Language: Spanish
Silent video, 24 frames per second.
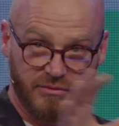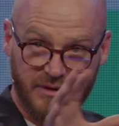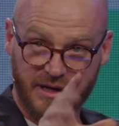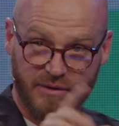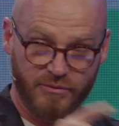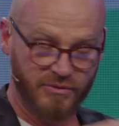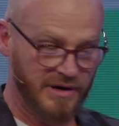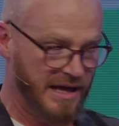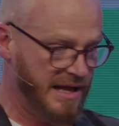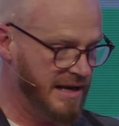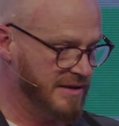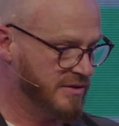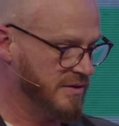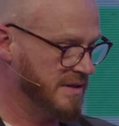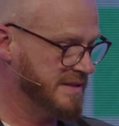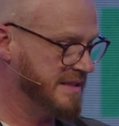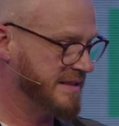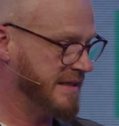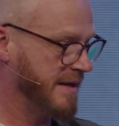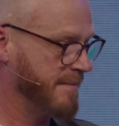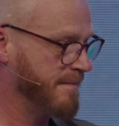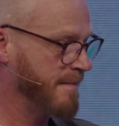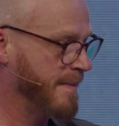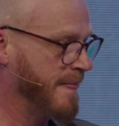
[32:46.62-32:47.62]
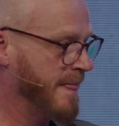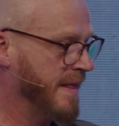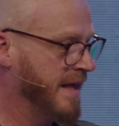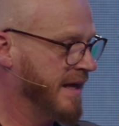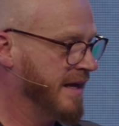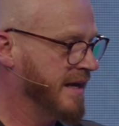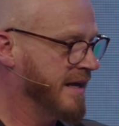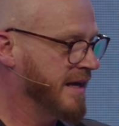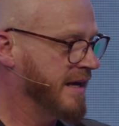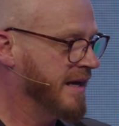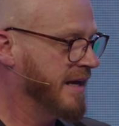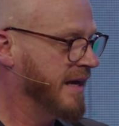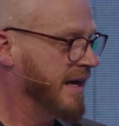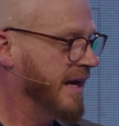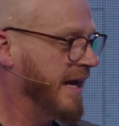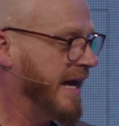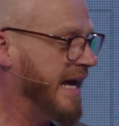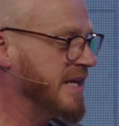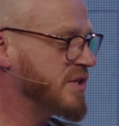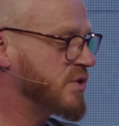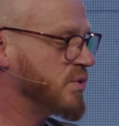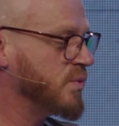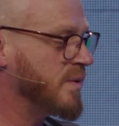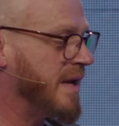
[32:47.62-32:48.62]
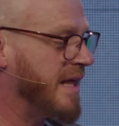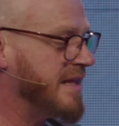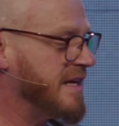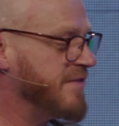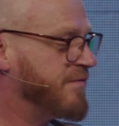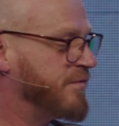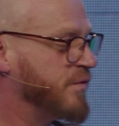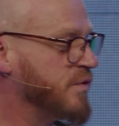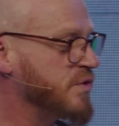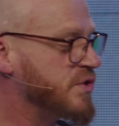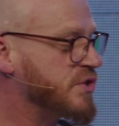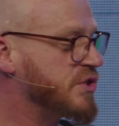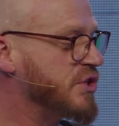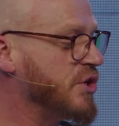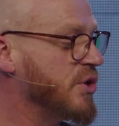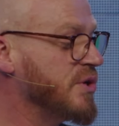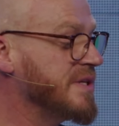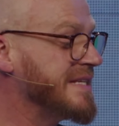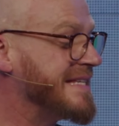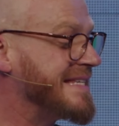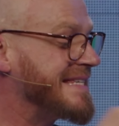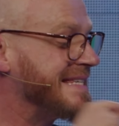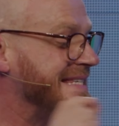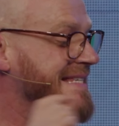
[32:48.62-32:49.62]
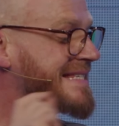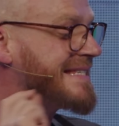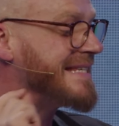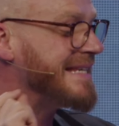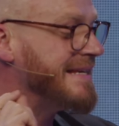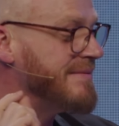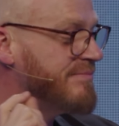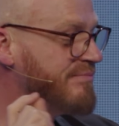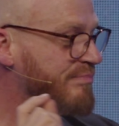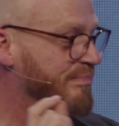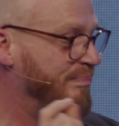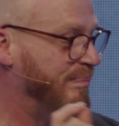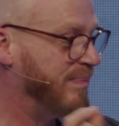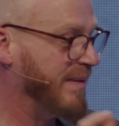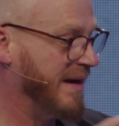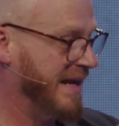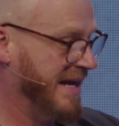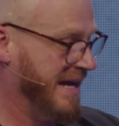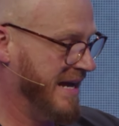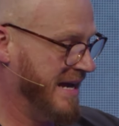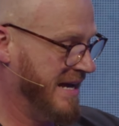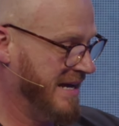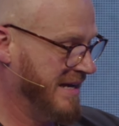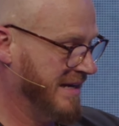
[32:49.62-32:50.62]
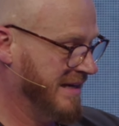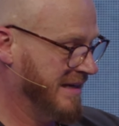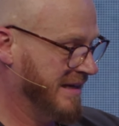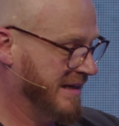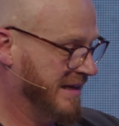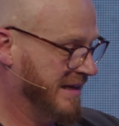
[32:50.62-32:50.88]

una, una de las cosas dice, es una difusión simple